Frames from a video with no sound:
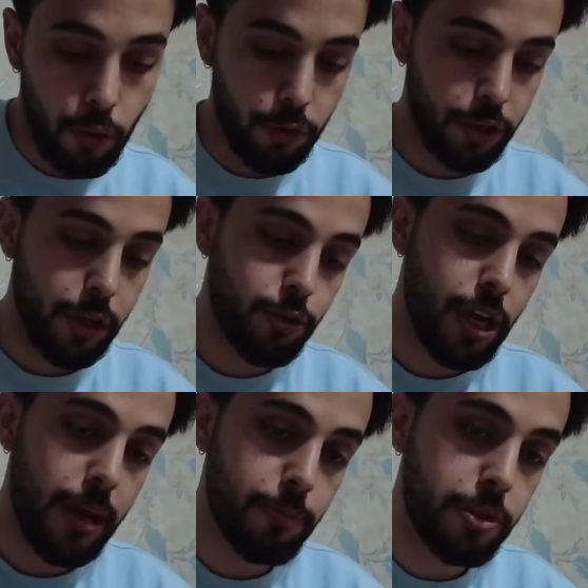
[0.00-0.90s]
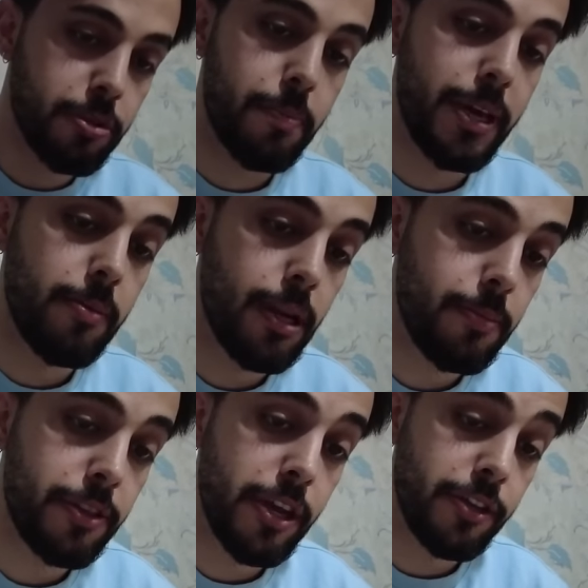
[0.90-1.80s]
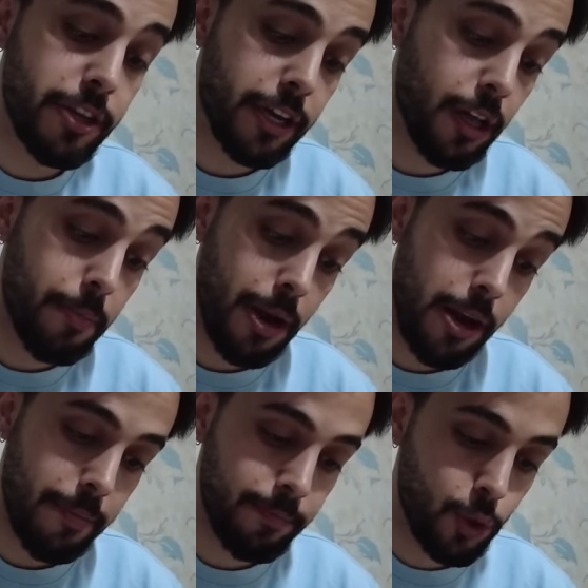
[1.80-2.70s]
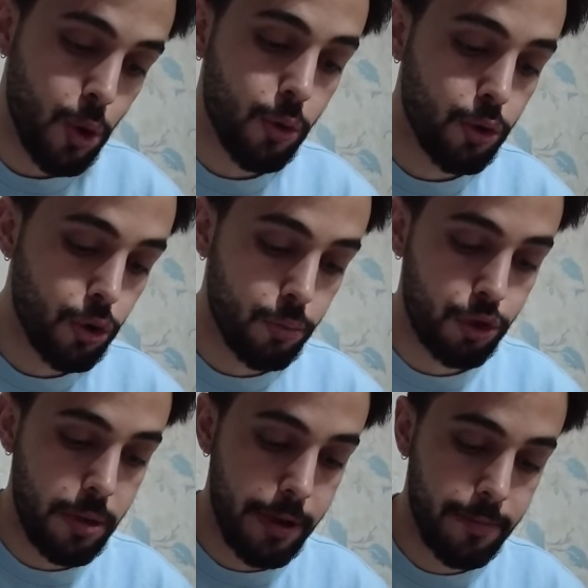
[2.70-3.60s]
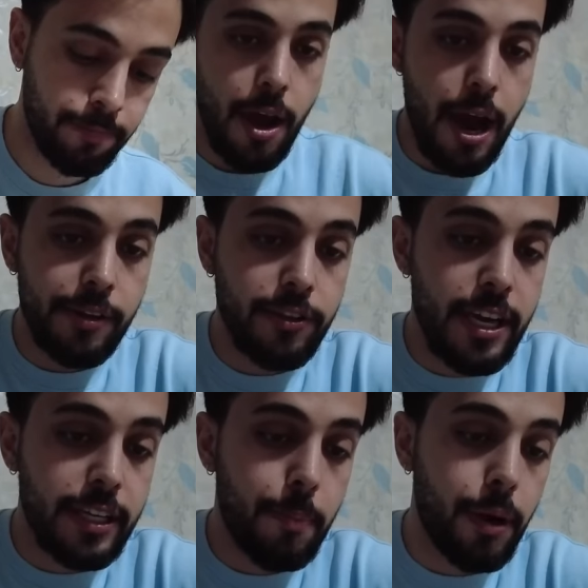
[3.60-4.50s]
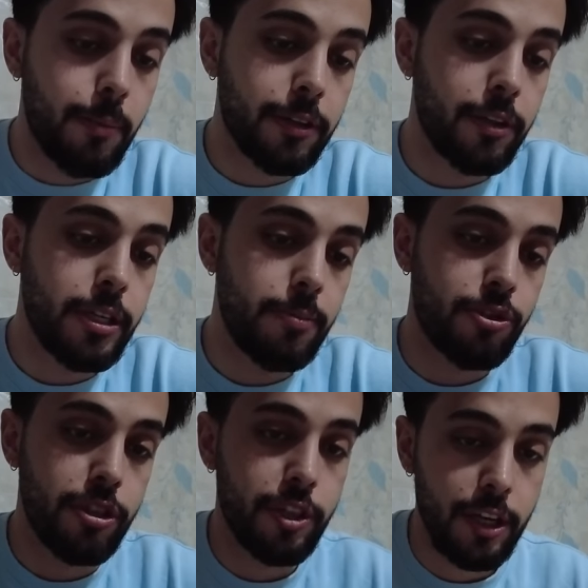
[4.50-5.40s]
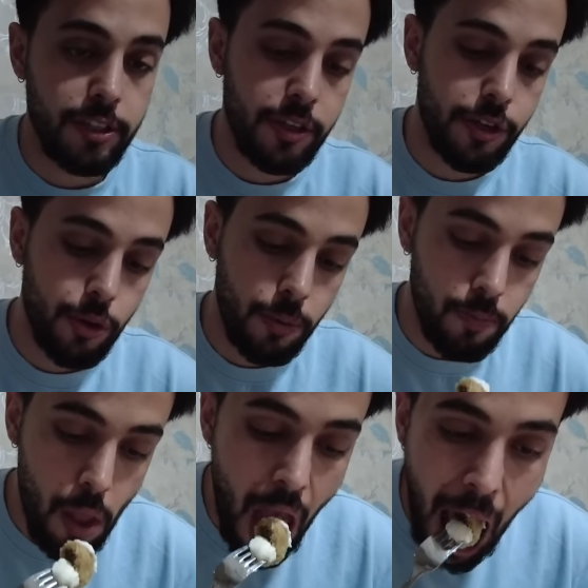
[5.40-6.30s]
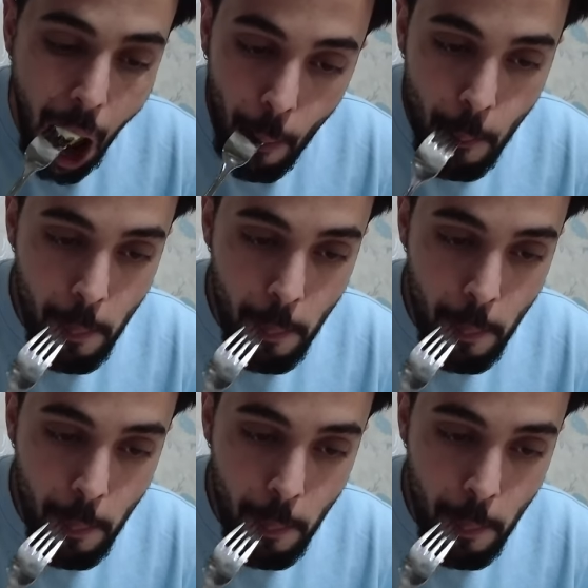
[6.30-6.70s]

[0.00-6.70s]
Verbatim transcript: o kadar güzel yapmışım ki benim elimin değdiği ne kadar belli. Çok koca olmuş yemek. Herkes yerken parmaklarını yemiştir iddiasına giriyorum. Aslında.